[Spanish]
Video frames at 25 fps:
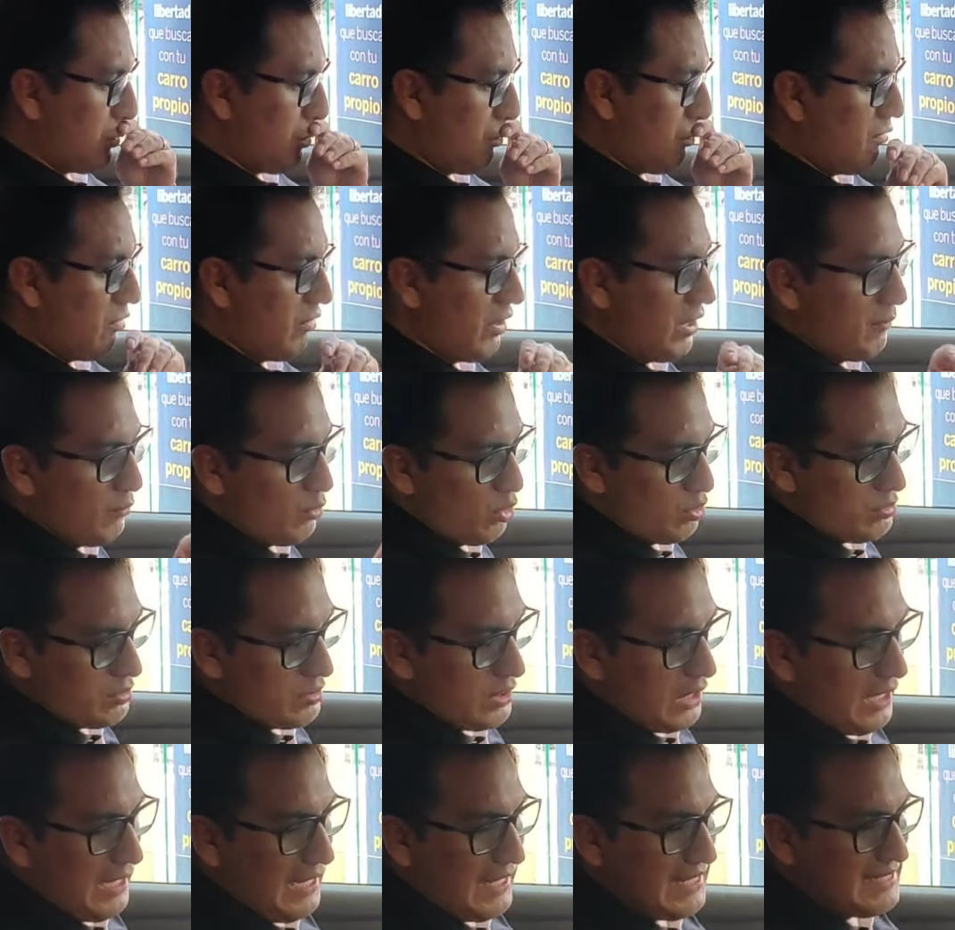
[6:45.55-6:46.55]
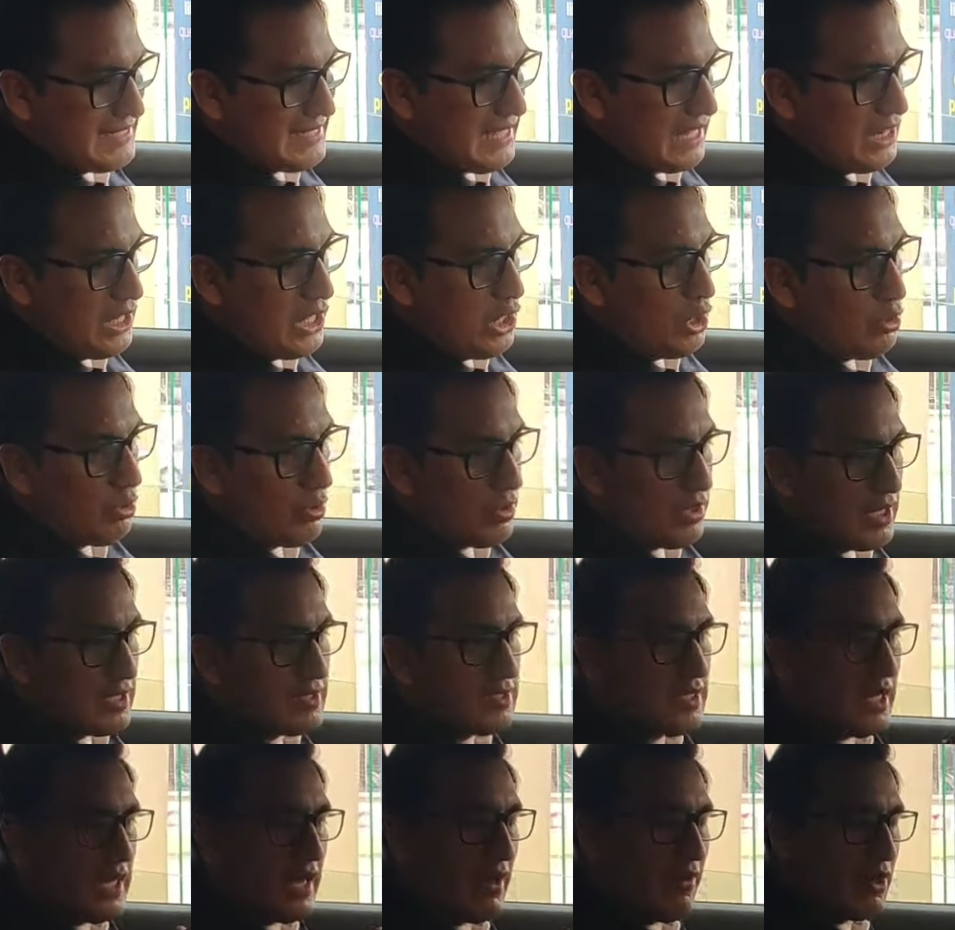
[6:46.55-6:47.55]
Como vemos, el encendido
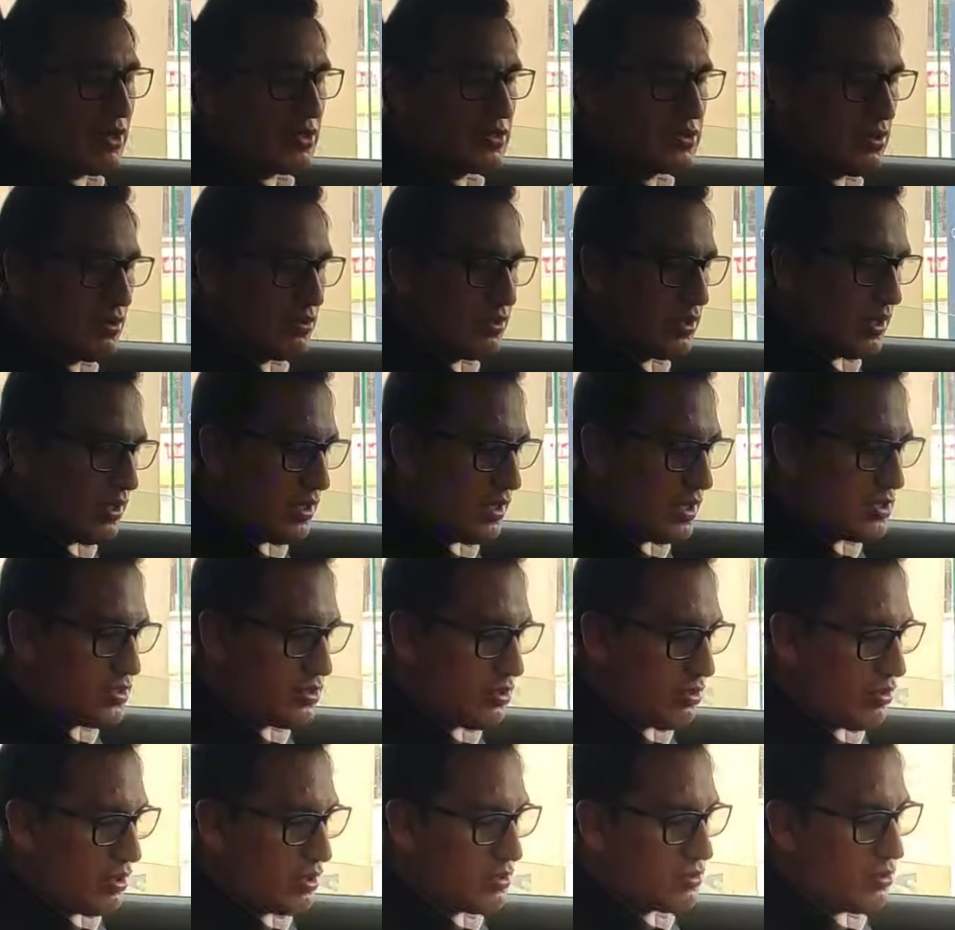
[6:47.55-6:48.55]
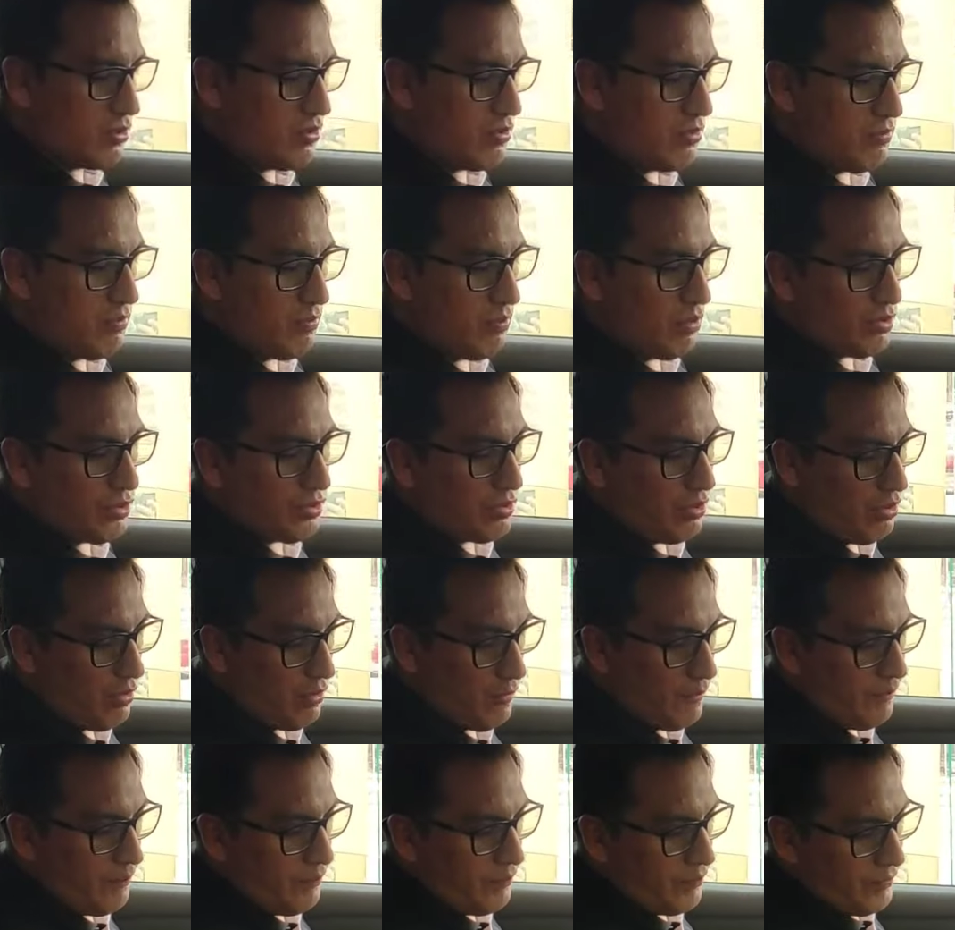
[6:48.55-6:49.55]
desde la versión de inicio es con
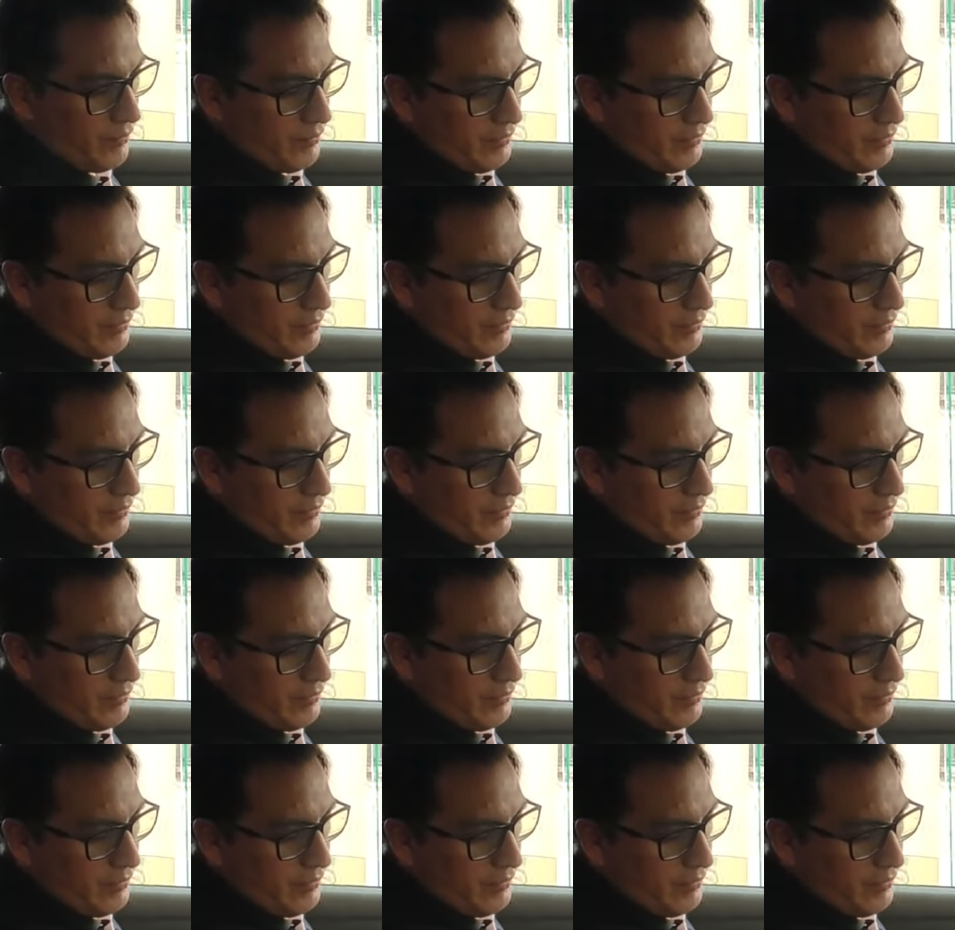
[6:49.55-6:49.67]
botón